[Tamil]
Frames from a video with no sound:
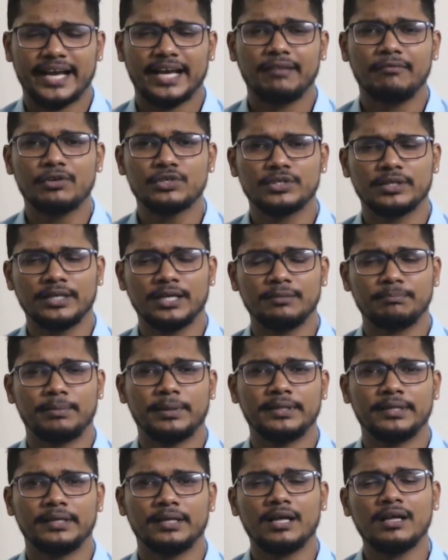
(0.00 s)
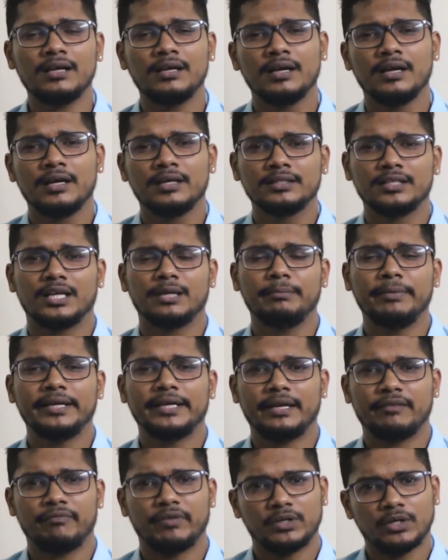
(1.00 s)
செகண்ட் விஷயம் என்னென்னு பார்த்தீங்கன்னா
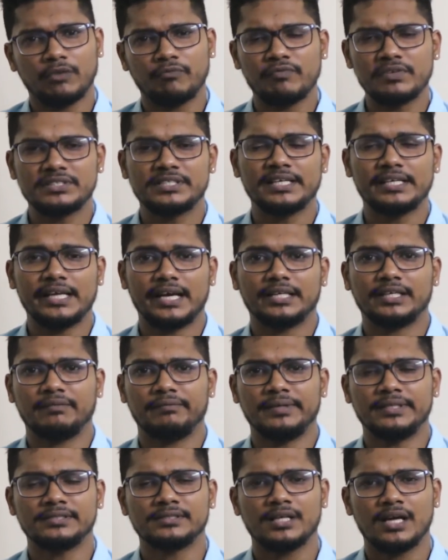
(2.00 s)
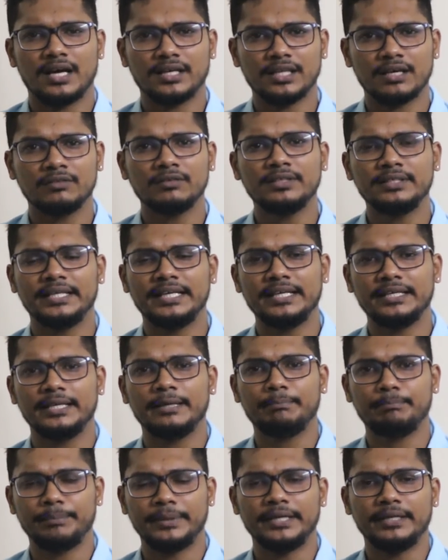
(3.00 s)
தெர்மிக் எஃபெக்ட் ஆஃப் ஃபிசிக்கல் ஆக்டிவிட்டீஸ் அதாவது
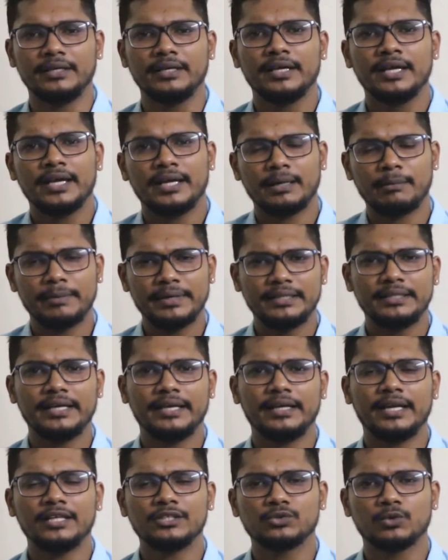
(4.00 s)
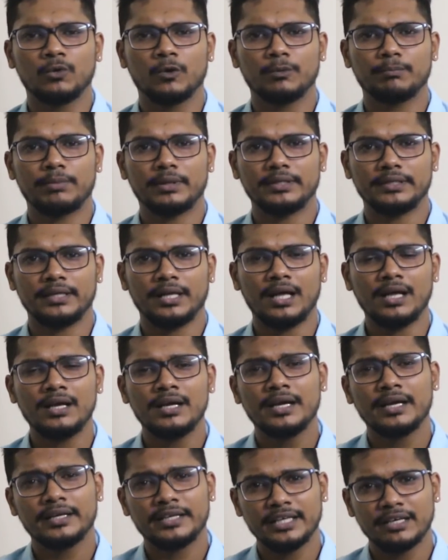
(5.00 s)
டிஇபி e நம்ம இது என்னன்னு சொல்லணும்னு பார்த்தீங்கன்னா
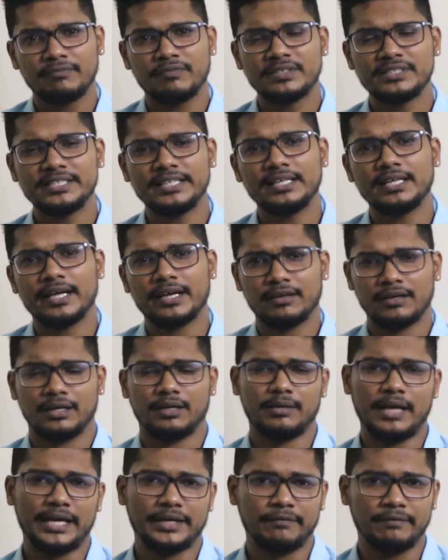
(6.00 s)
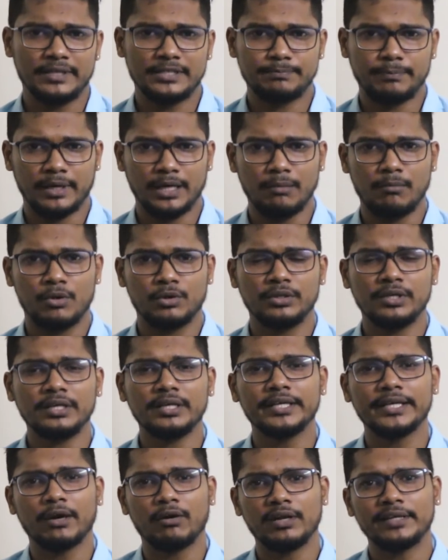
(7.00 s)
நீங்கள் ஃபிசிக்கல் ஆக்டிவிட்டீஸ் பண்ணும்போது
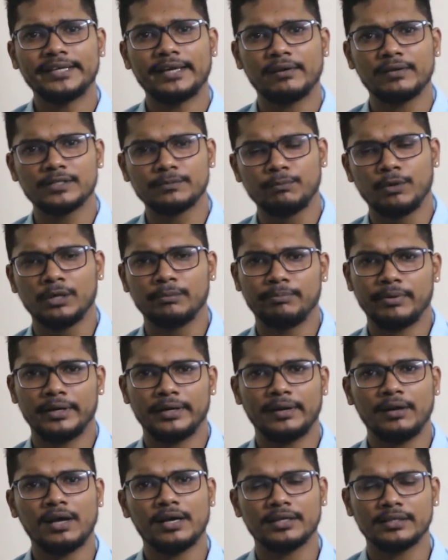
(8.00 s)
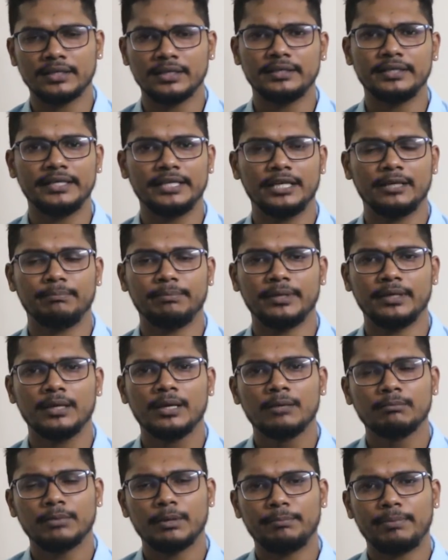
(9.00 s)
நீங்கள் எவ்வளோ கேலரிஸ் பர்ன் பண்ணுறீங்களோ அதுதான் டிஇபி e
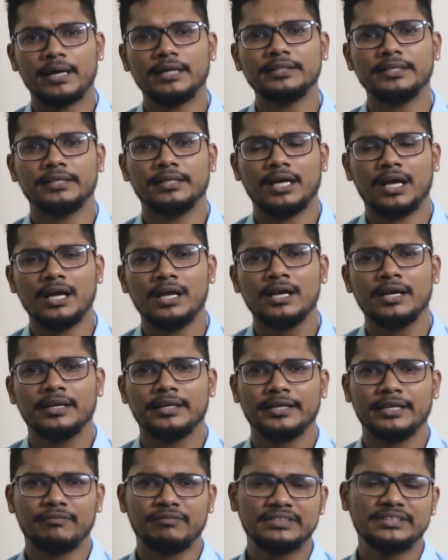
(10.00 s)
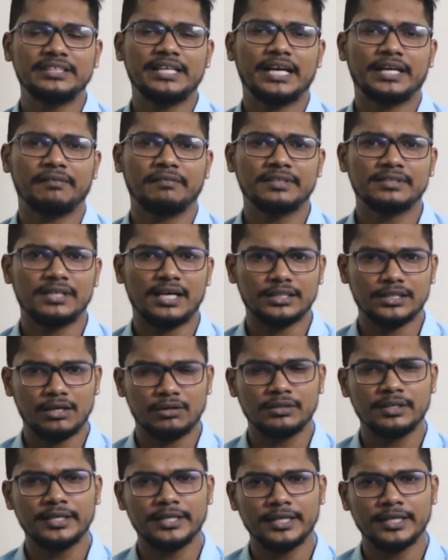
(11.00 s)
இப்போ பார்த்தீங்கன்னா நீங்கள் ஃபிசிக்கல் ஆக்டிவிட்டீஸ் அதாவது